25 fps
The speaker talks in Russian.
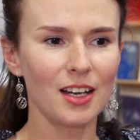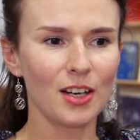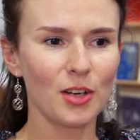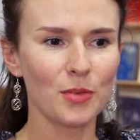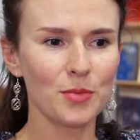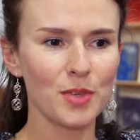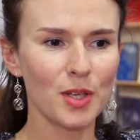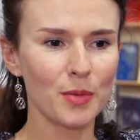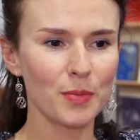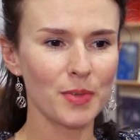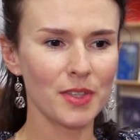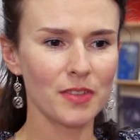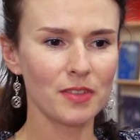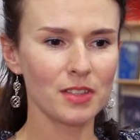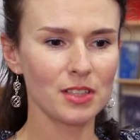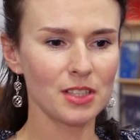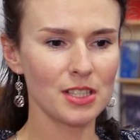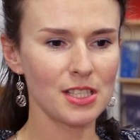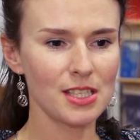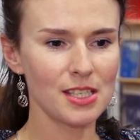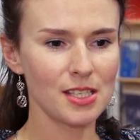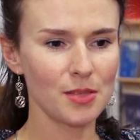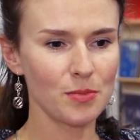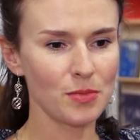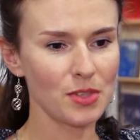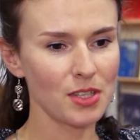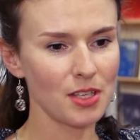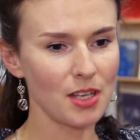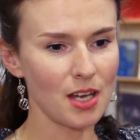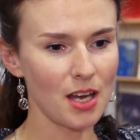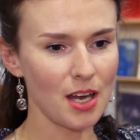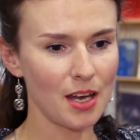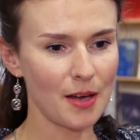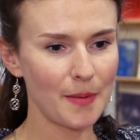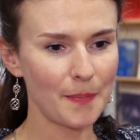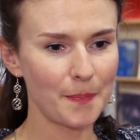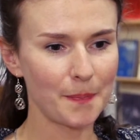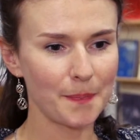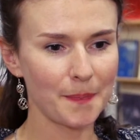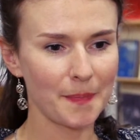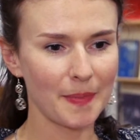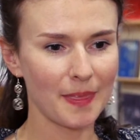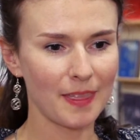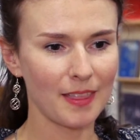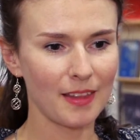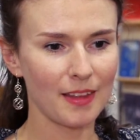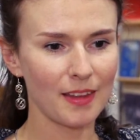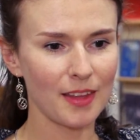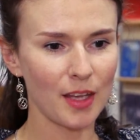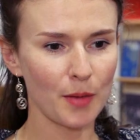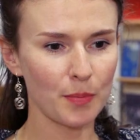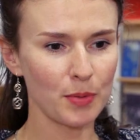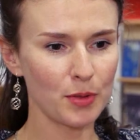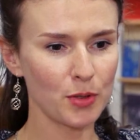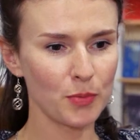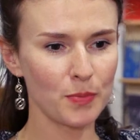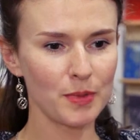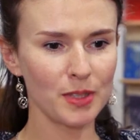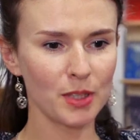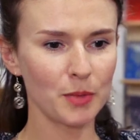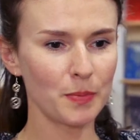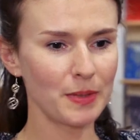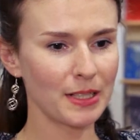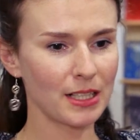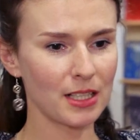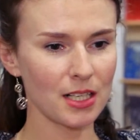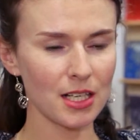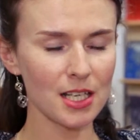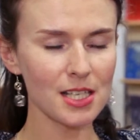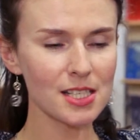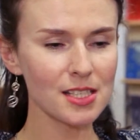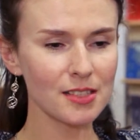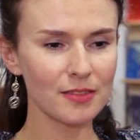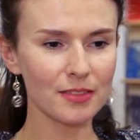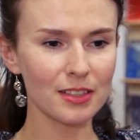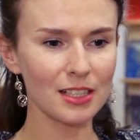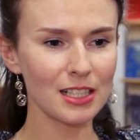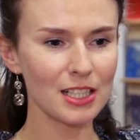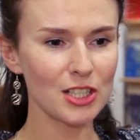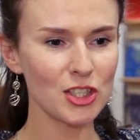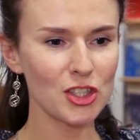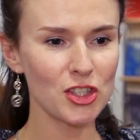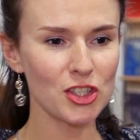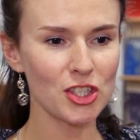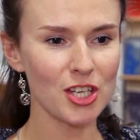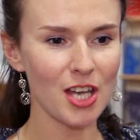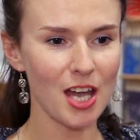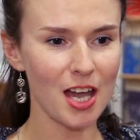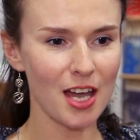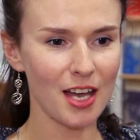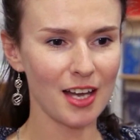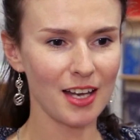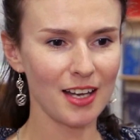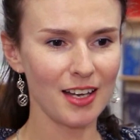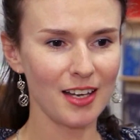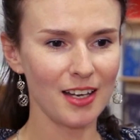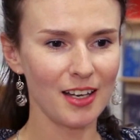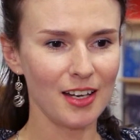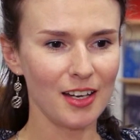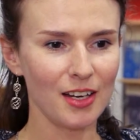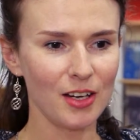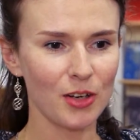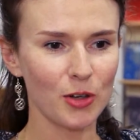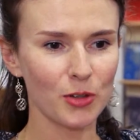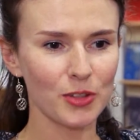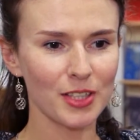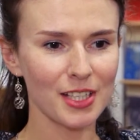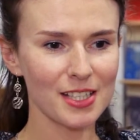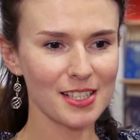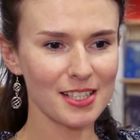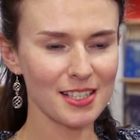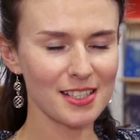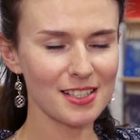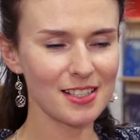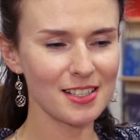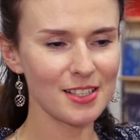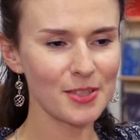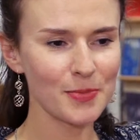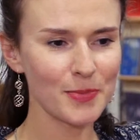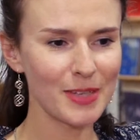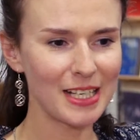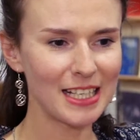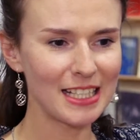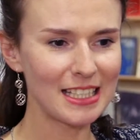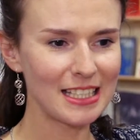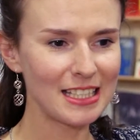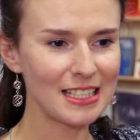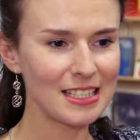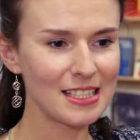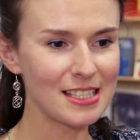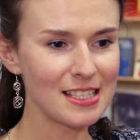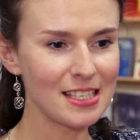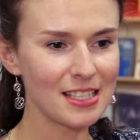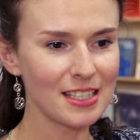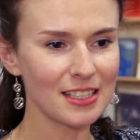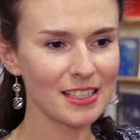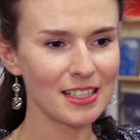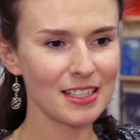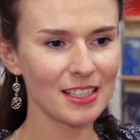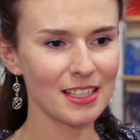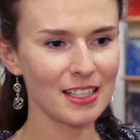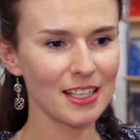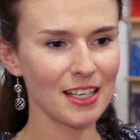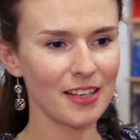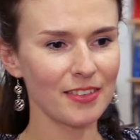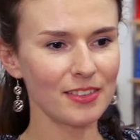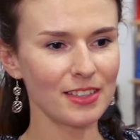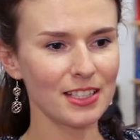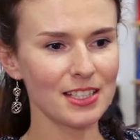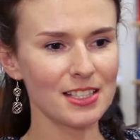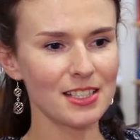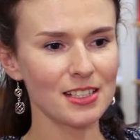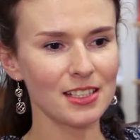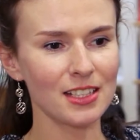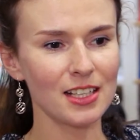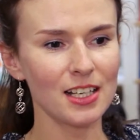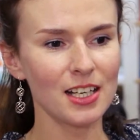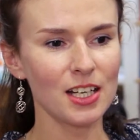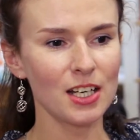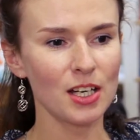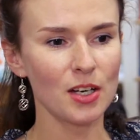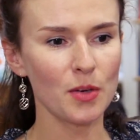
У меня появилась семья, я полюбила прекрасного клеща, у нас родились маленькие детки, я владела